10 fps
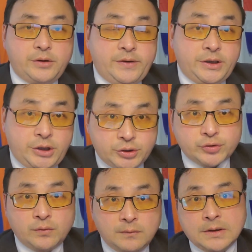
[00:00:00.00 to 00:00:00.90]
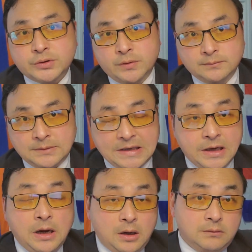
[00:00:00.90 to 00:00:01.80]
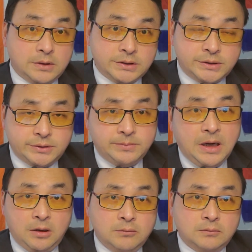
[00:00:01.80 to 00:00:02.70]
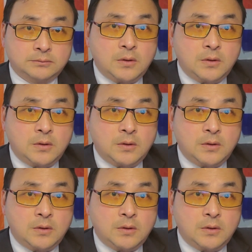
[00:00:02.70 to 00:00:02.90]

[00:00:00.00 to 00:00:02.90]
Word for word: 各位听众观众，大家好，我是潘入，